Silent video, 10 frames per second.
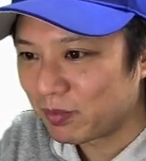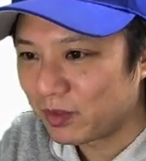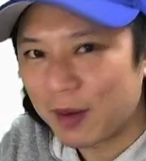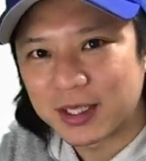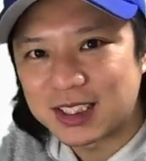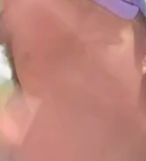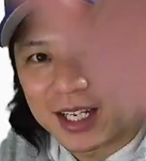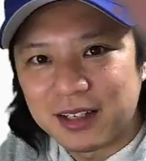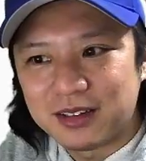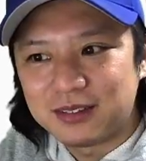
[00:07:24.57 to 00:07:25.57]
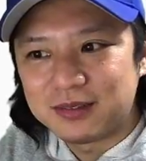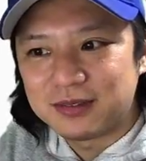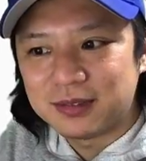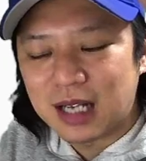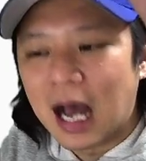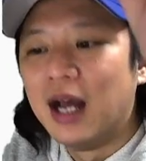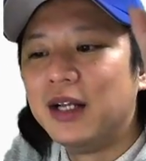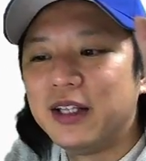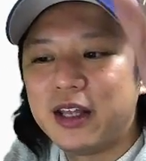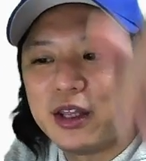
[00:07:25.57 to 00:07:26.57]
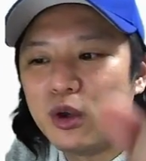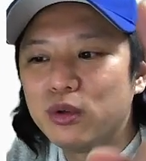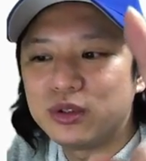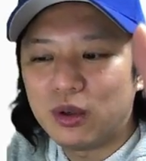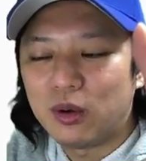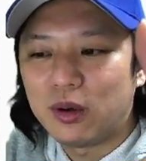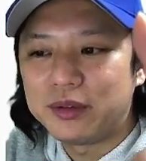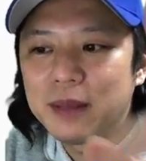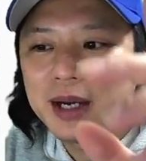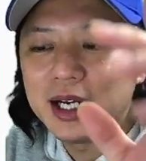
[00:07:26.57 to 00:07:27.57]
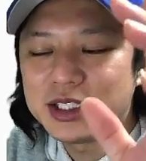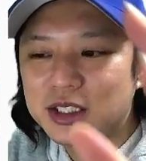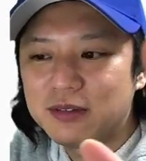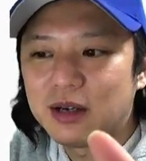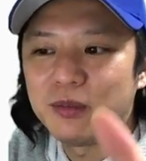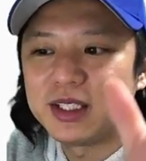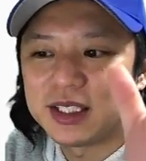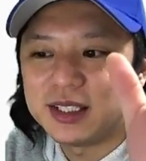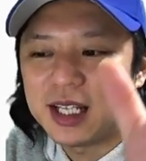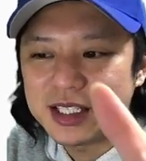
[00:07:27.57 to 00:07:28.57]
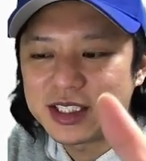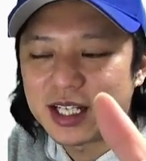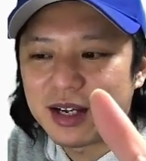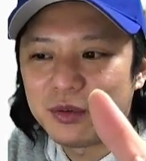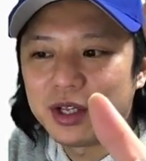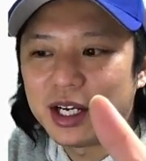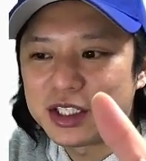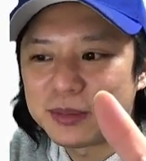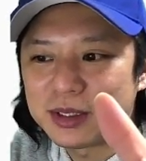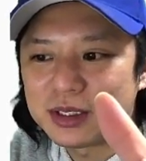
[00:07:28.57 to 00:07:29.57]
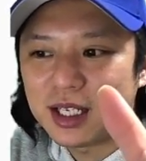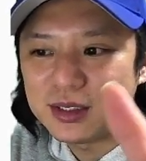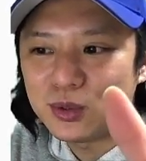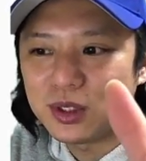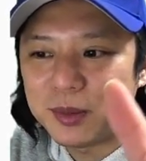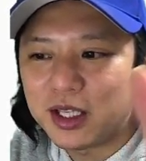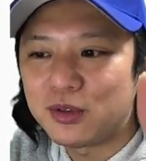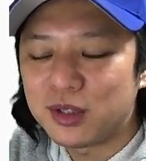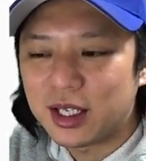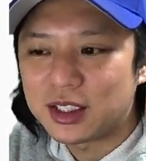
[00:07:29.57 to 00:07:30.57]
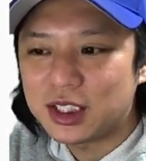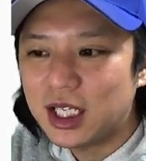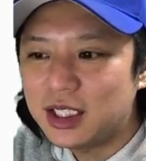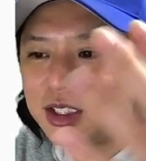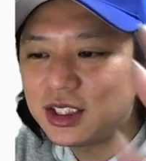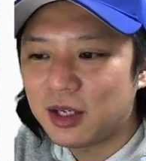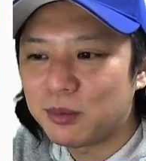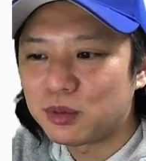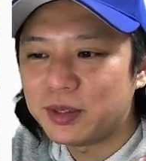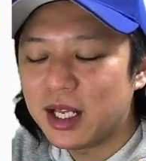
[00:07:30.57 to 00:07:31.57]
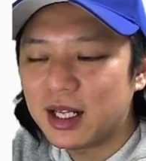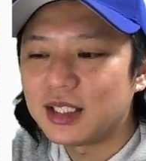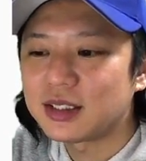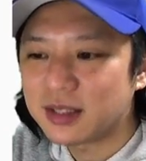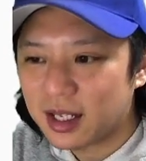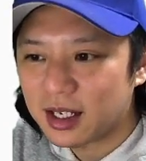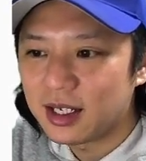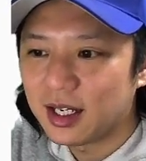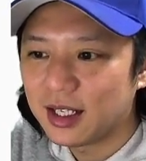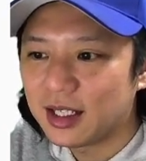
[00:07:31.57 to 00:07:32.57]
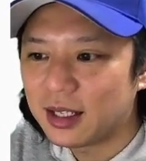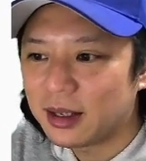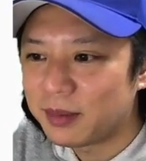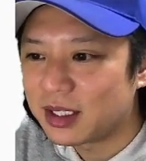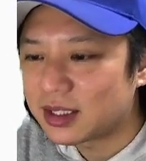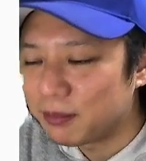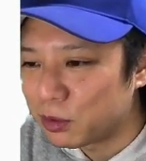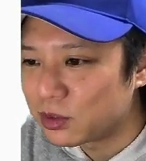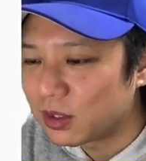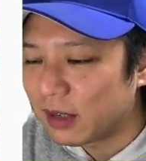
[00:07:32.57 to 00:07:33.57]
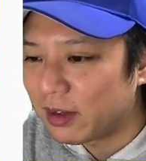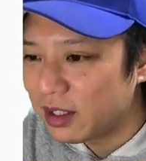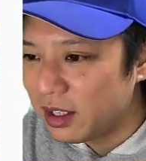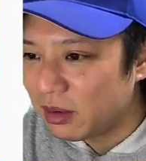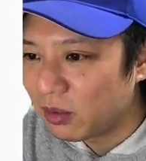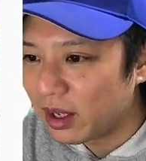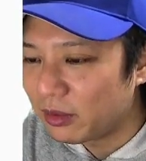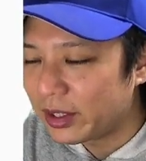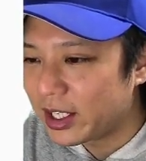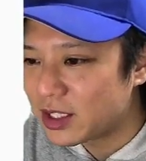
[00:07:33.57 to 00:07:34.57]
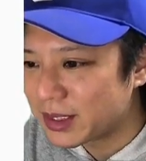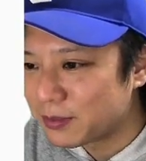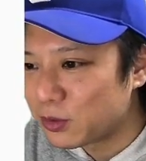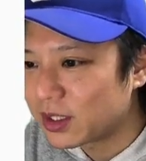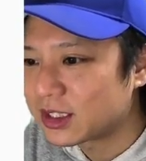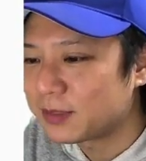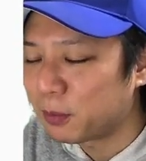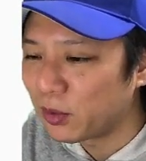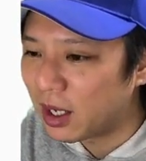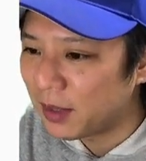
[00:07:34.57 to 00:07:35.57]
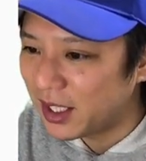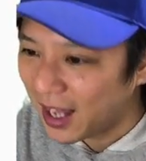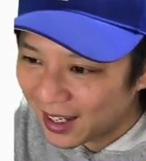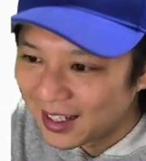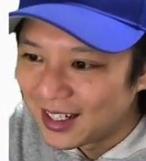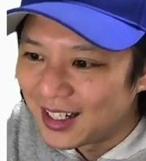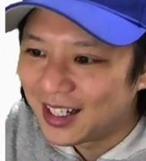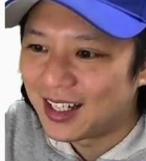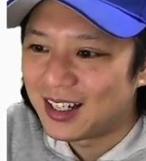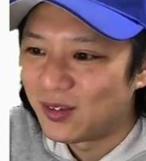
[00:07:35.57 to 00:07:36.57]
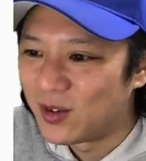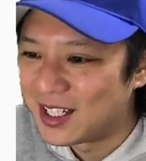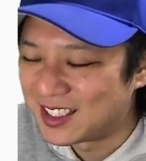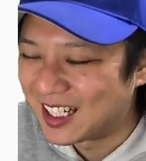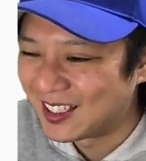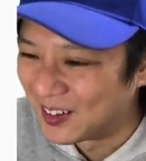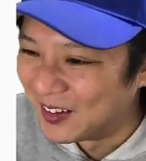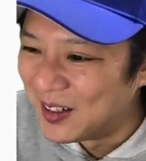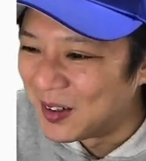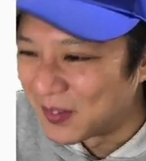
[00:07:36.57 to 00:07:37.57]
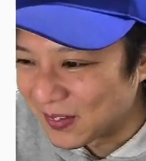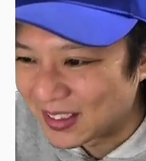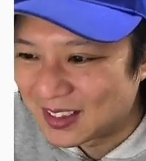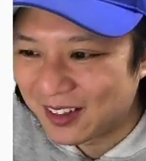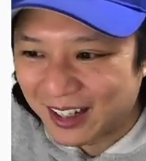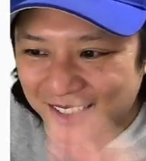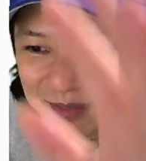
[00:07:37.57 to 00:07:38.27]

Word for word: ではまた次回。あ、でね、夜の生配信はごめんなさい、なしでお願いします。ダゾーンで見てるんで、試合自体は僕見れないんですね。えなんで皆さん僕の代わりに応援お願いします。僕はスポナビで、え応援したいと思います。では。